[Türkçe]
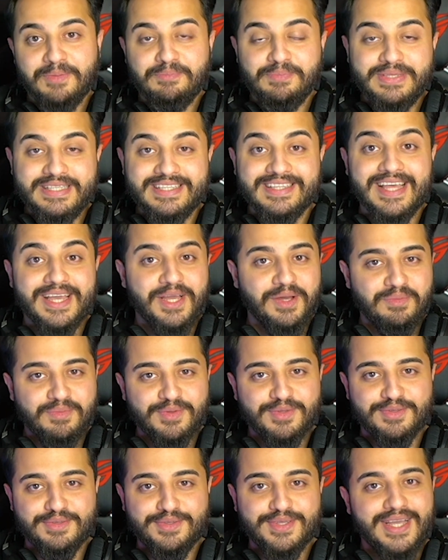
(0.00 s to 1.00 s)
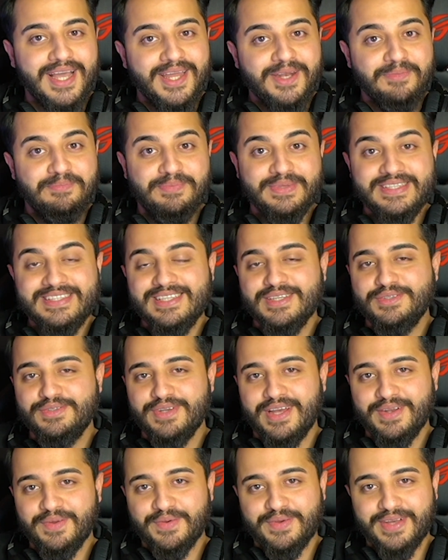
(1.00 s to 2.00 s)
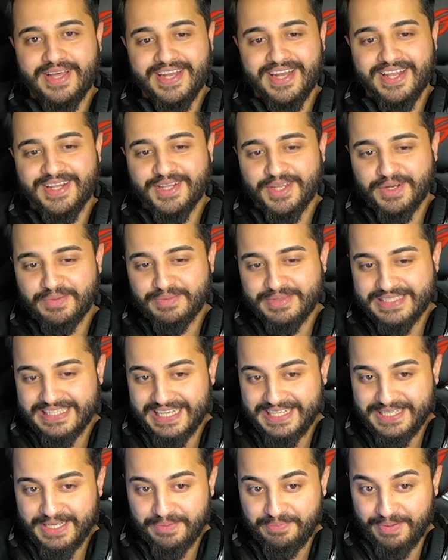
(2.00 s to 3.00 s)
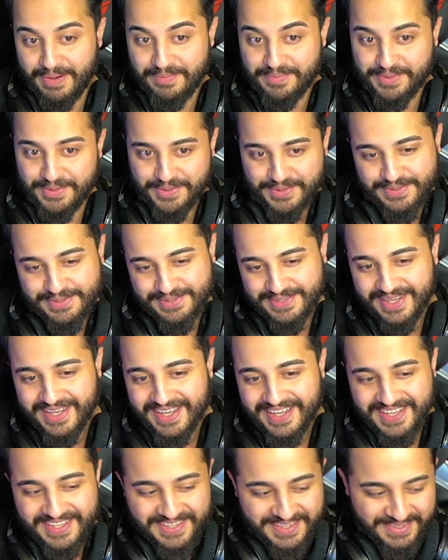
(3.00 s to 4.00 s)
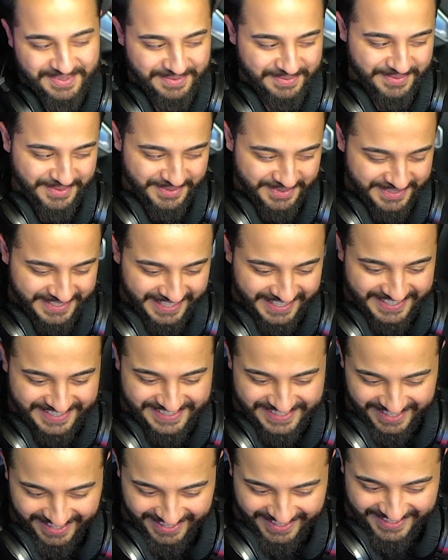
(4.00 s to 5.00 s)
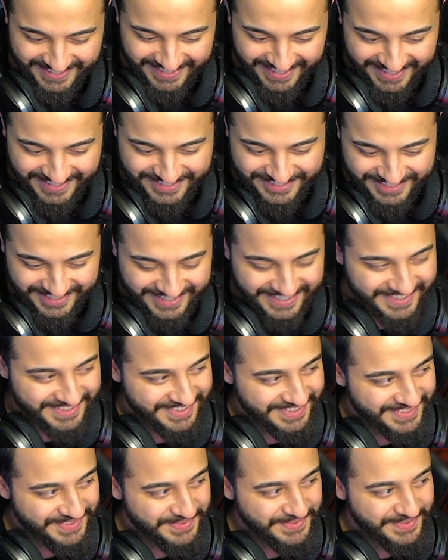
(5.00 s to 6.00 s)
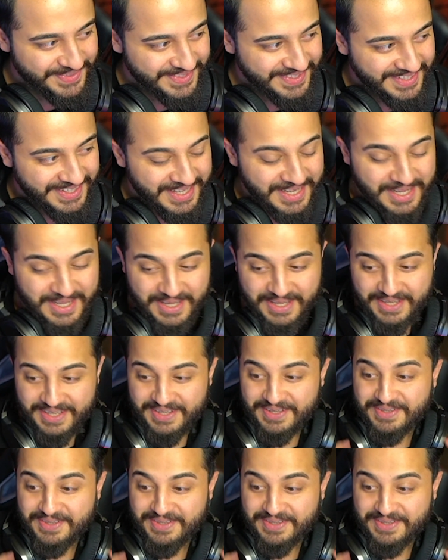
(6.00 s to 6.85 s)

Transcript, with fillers: bizi de yanılttı Yani biz de şu an o kanallarımızdan yapamıyoruz. Değil mi Yani saatlerce evet, yapamıyoruz.